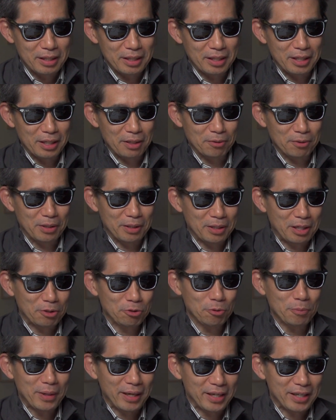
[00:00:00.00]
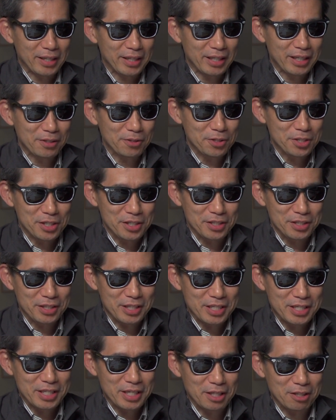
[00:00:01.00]
えー、これ言葉がややこしいん
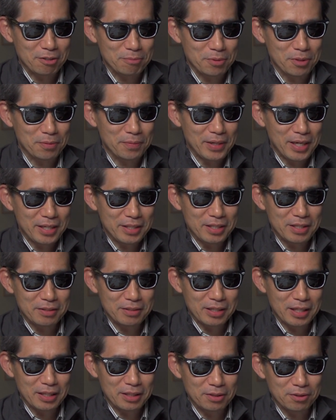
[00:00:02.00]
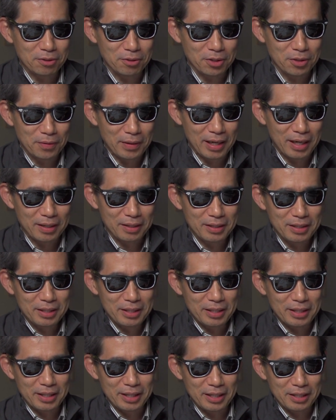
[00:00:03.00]
ですけどもファイナルカットでは「
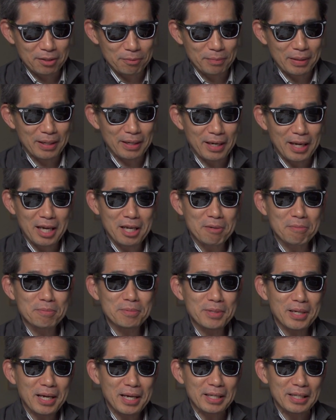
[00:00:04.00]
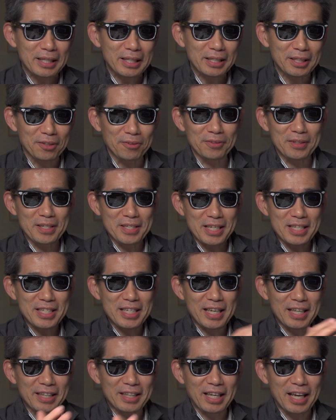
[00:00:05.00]
えーとまあ、ライブラリーって呼んでるんですね
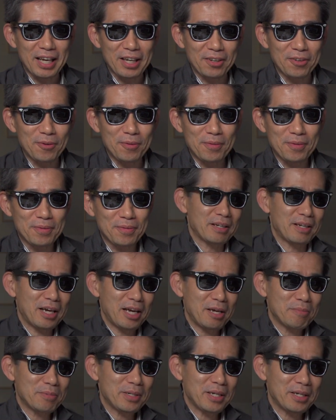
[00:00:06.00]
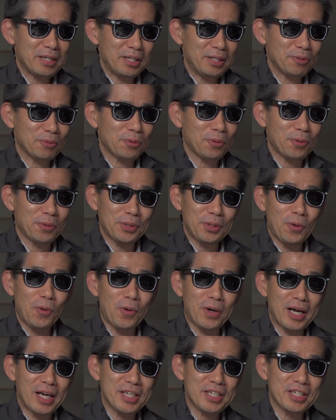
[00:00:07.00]
全体を。ライブラリーをどこに保
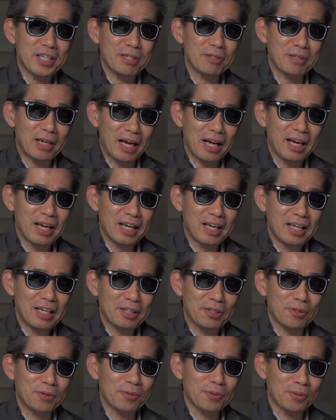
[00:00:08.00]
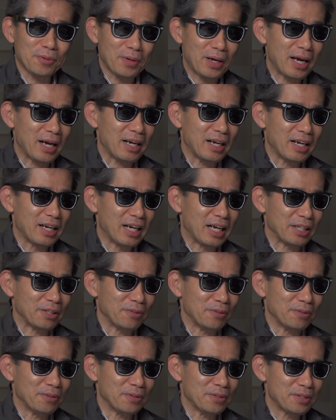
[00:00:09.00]
管してるかということがあ
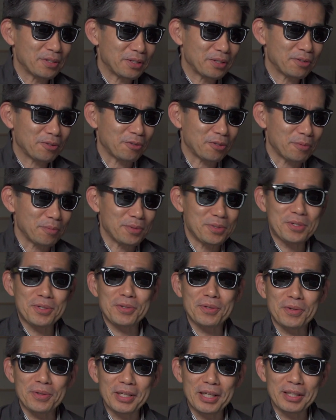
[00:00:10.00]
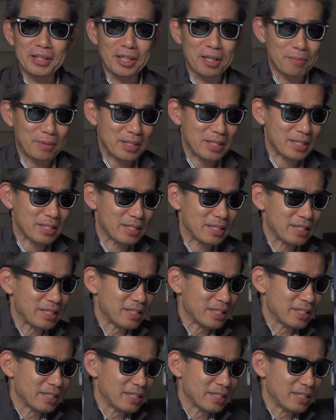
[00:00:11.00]
のとても重要になってきます。